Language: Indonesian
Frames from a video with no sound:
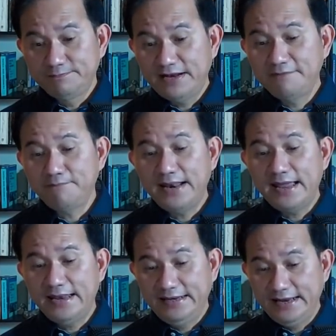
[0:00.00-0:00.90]

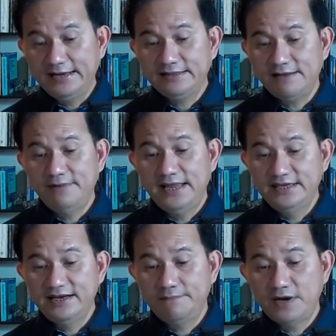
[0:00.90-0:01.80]
Pelan-pelan ya kita
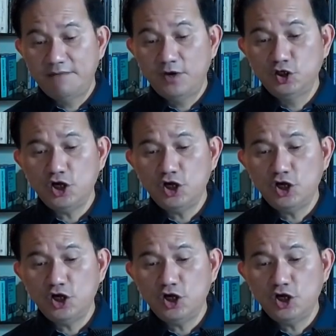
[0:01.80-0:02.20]
belajarnya pelan-pelan.